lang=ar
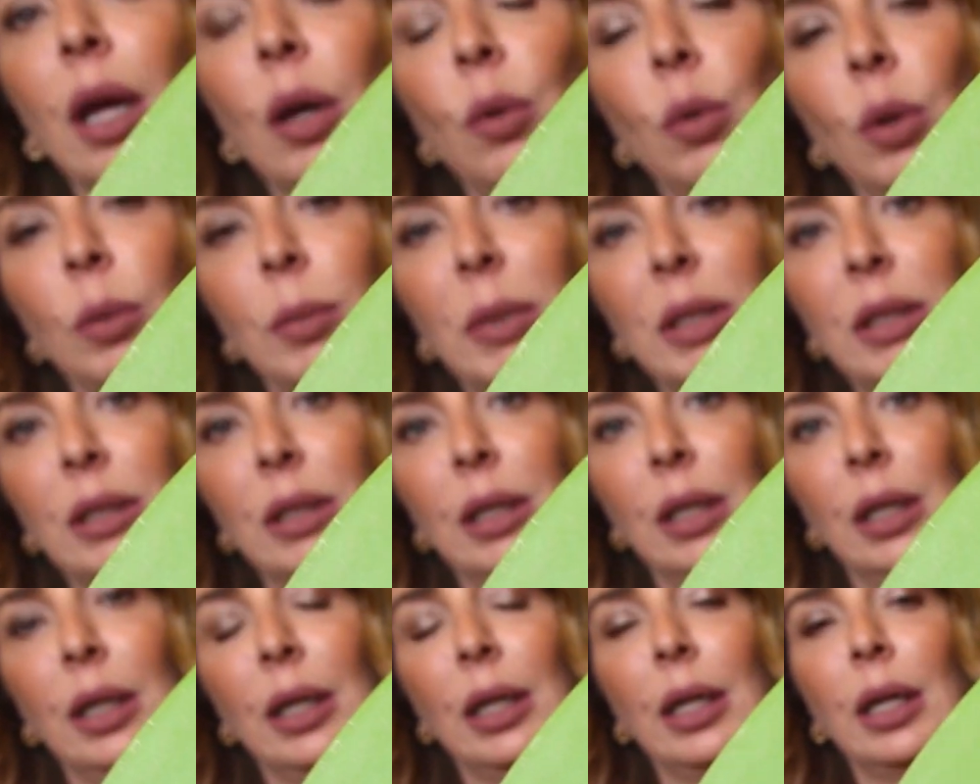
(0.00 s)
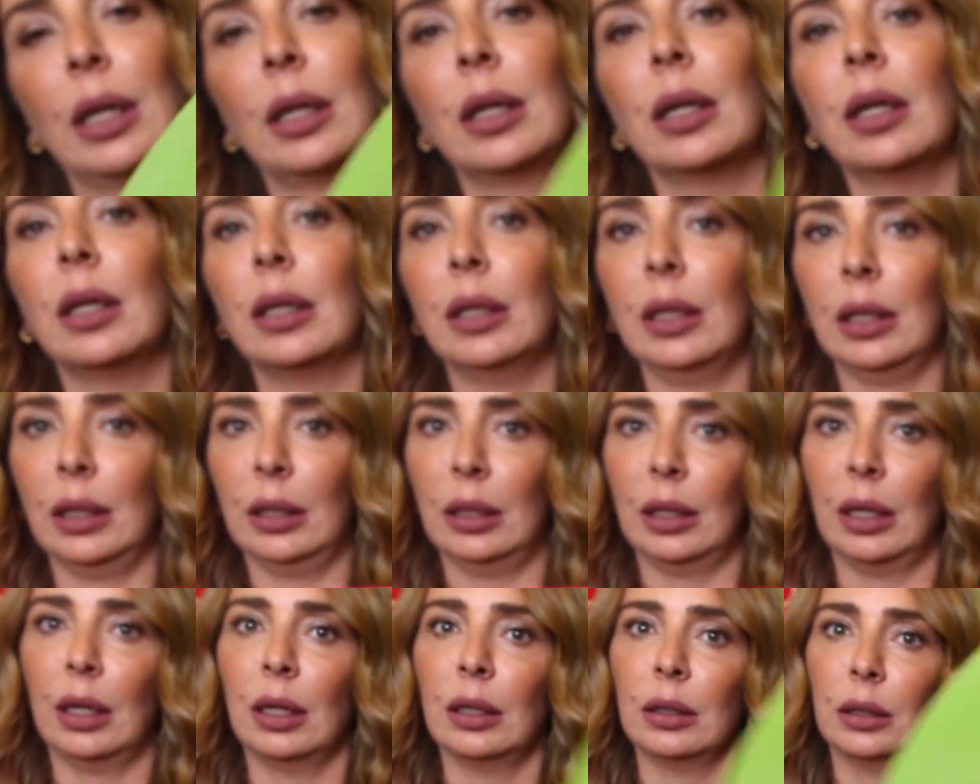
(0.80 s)
اول ما يصير هيك
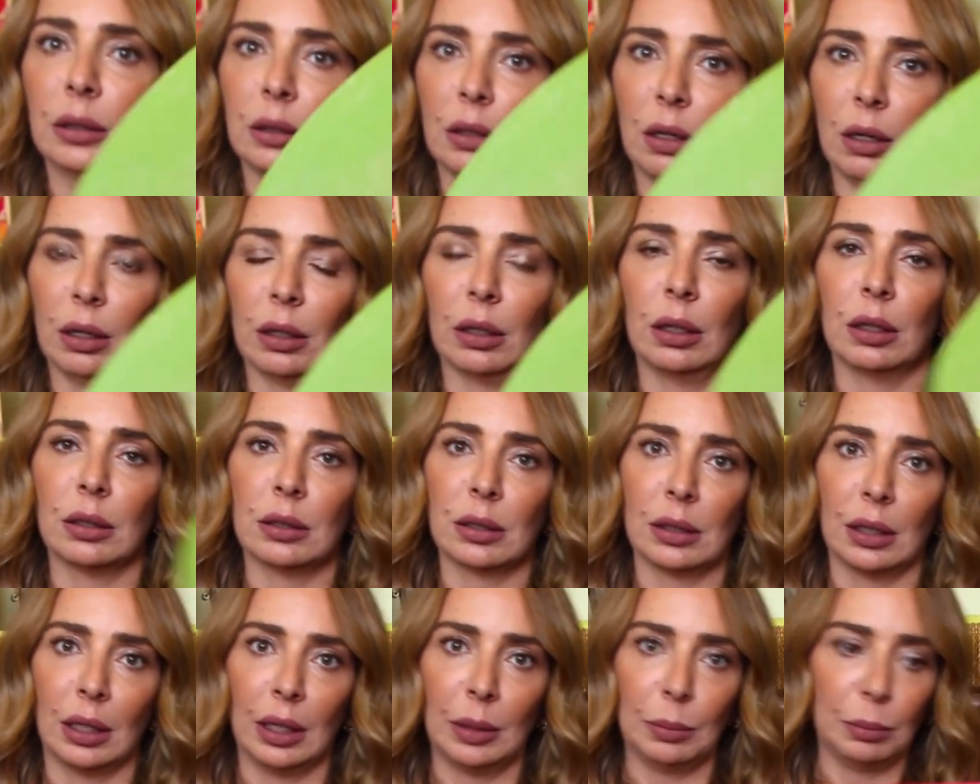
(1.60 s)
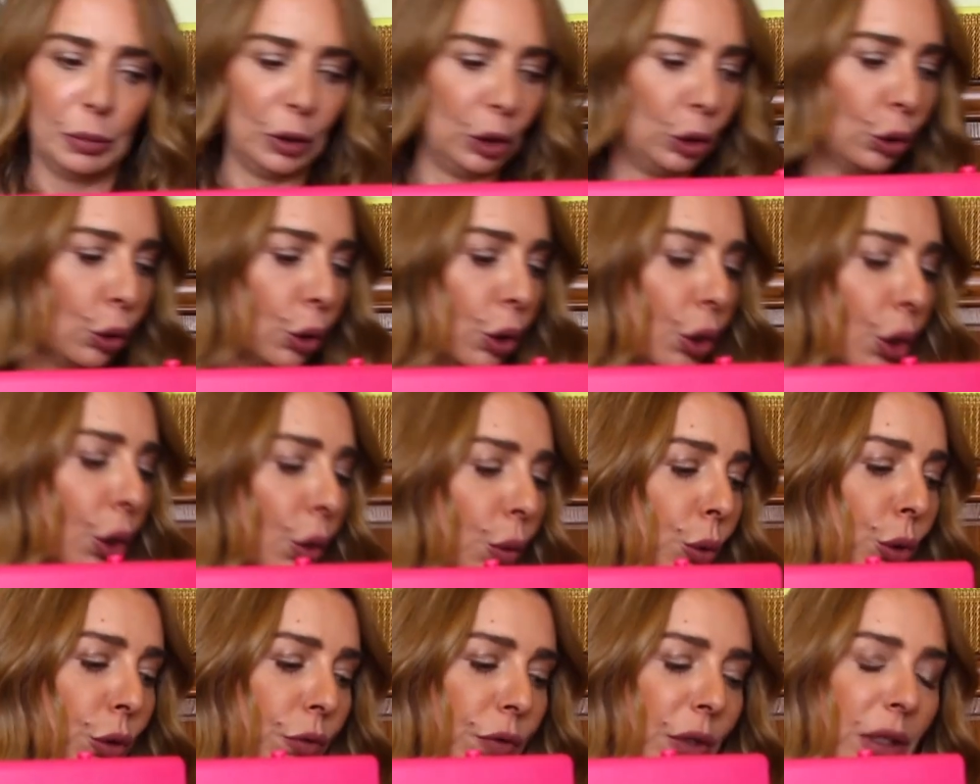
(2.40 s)
نحن نتخلص منه
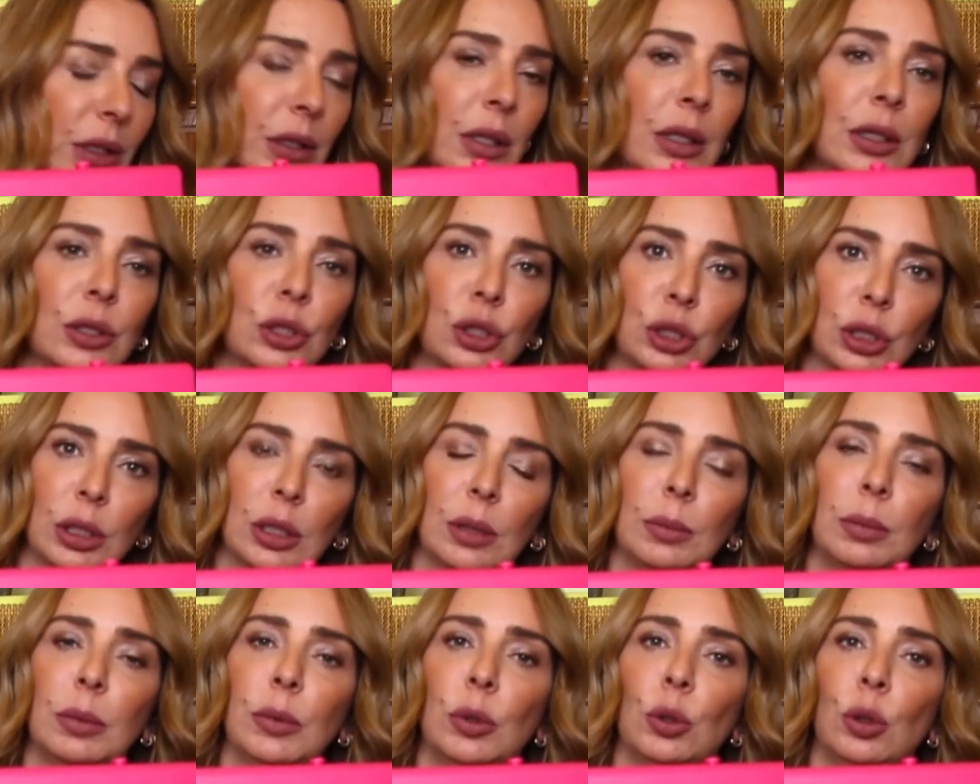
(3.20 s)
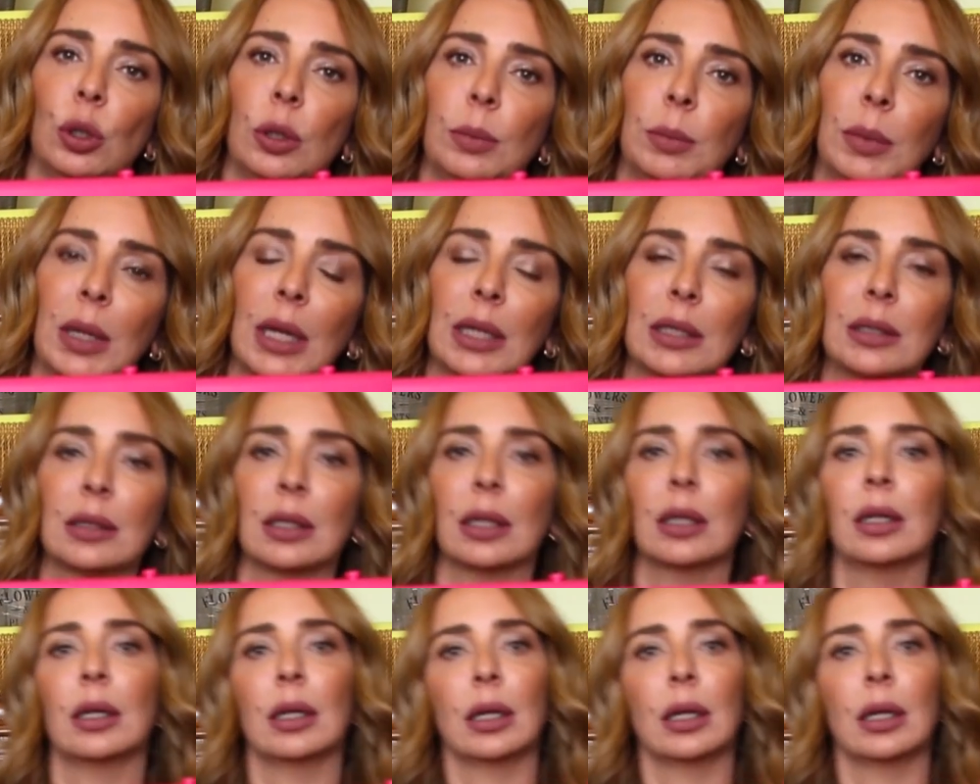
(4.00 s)
ويفضل نجيب نوع بلاستيك